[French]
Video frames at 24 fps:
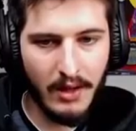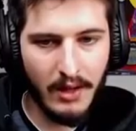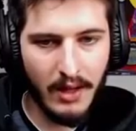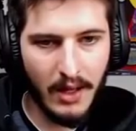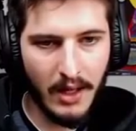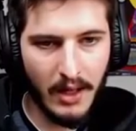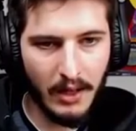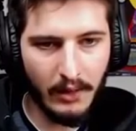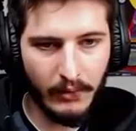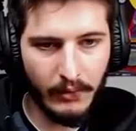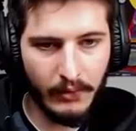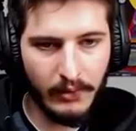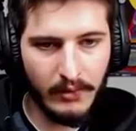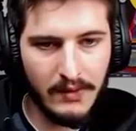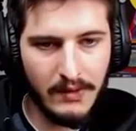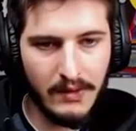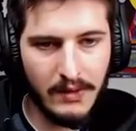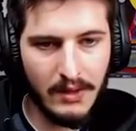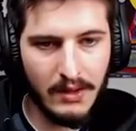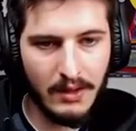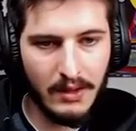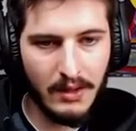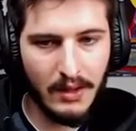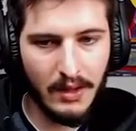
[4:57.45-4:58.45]
Un
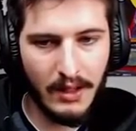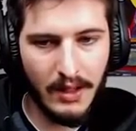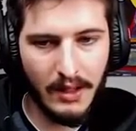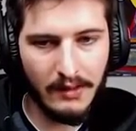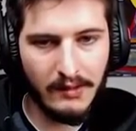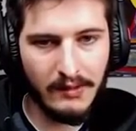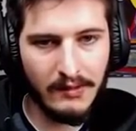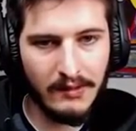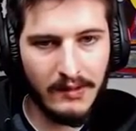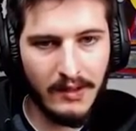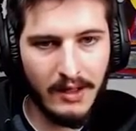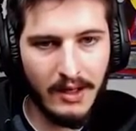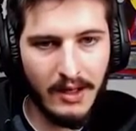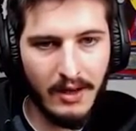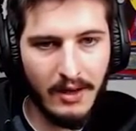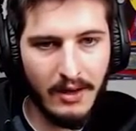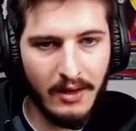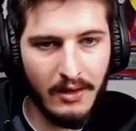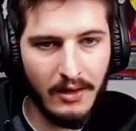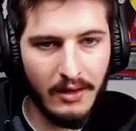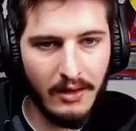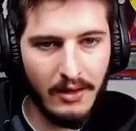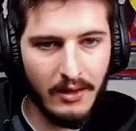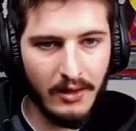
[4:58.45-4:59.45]
fusil, excellent.